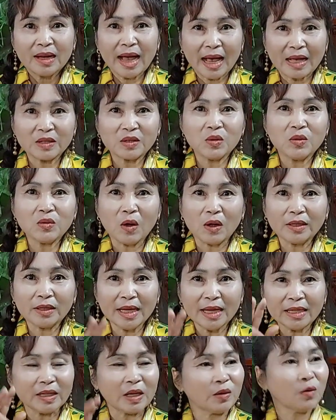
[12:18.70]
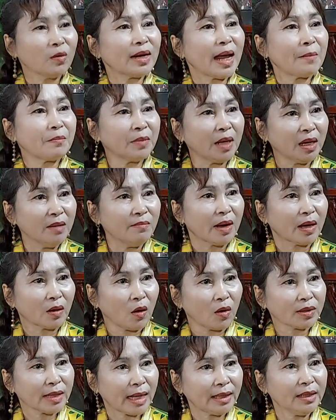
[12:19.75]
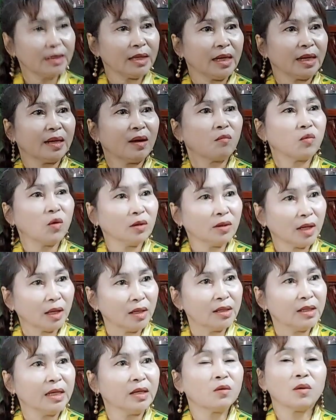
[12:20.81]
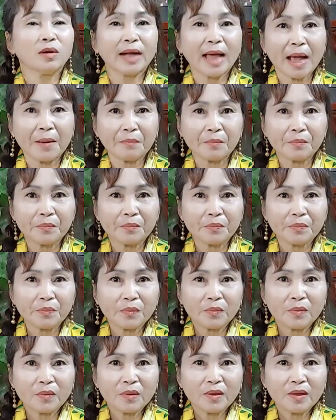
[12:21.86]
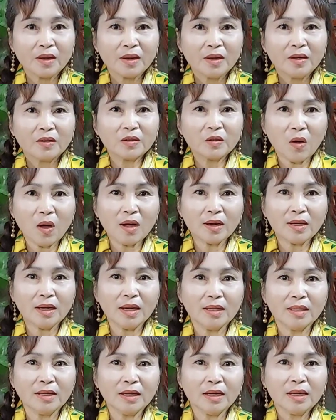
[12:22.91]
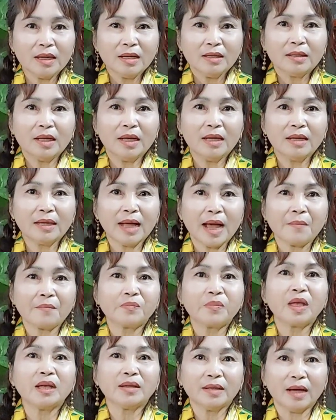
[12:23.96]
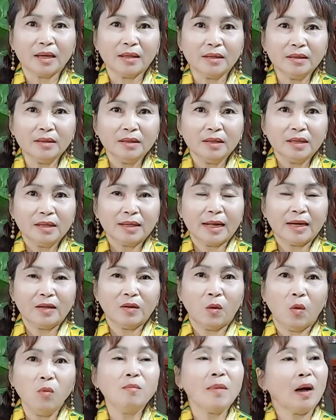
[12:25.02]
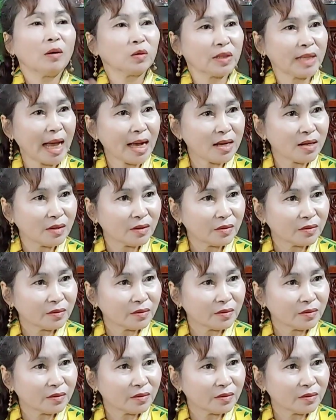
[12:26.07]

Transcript: Hạ xuống cõi tiên thì có nam nữ, mà cõi thánh thì không có nữ, chỉ có nam. Cho nên á, tiên nam tiên nữ là đủ màu sắc.